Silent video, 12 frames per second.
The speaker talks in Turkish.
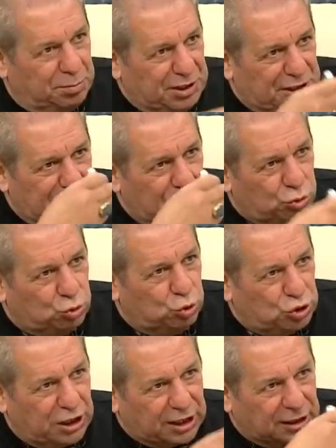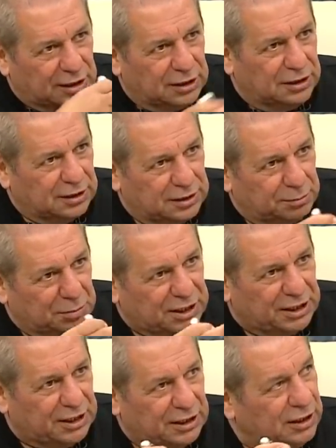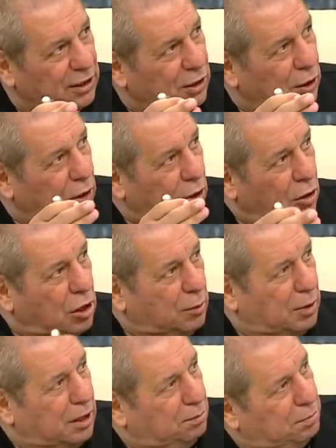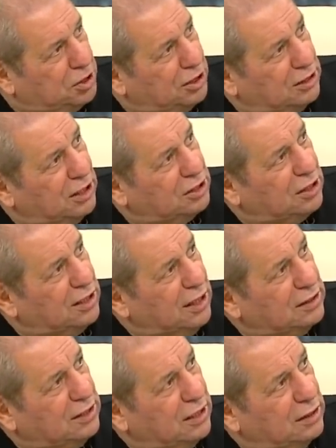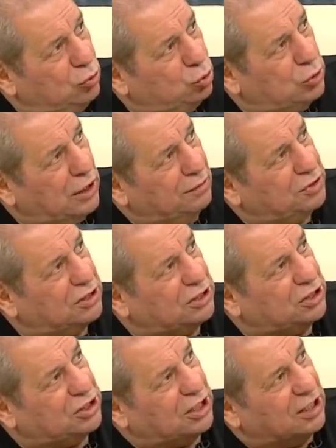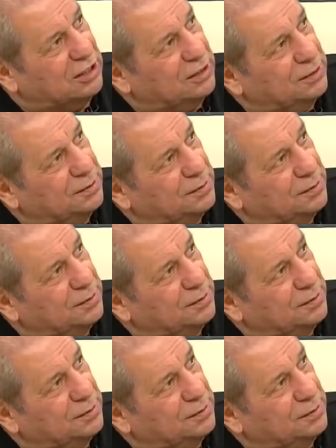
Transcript: Birini düşürecek biri. Ama Beşiktaş yenerse üst taraf sıkışacak.